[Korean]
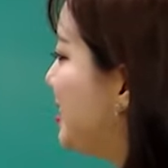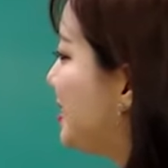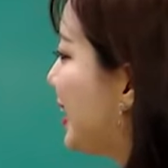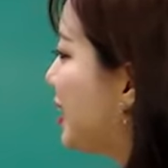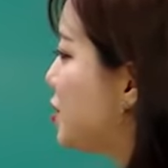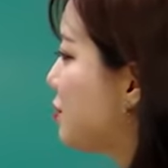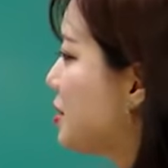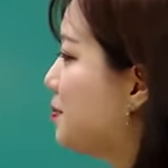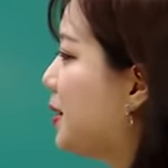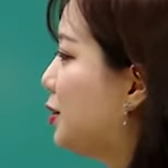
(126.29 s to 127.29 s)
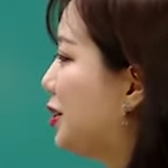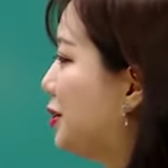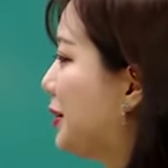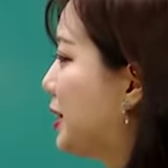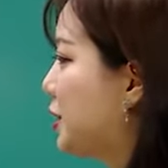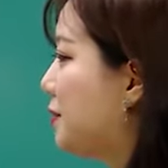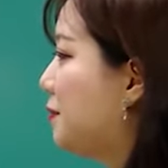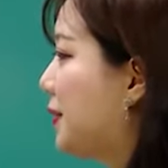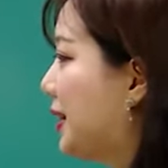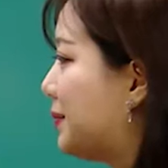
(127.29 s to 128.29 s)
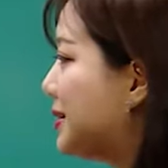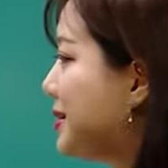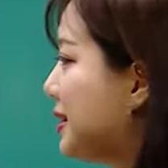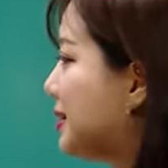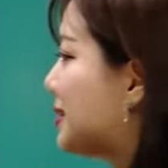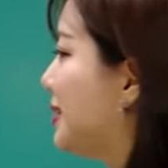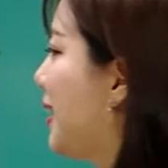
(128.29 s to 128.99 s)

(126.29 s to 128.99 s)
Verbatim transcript: seconds to respond to question 5 and 6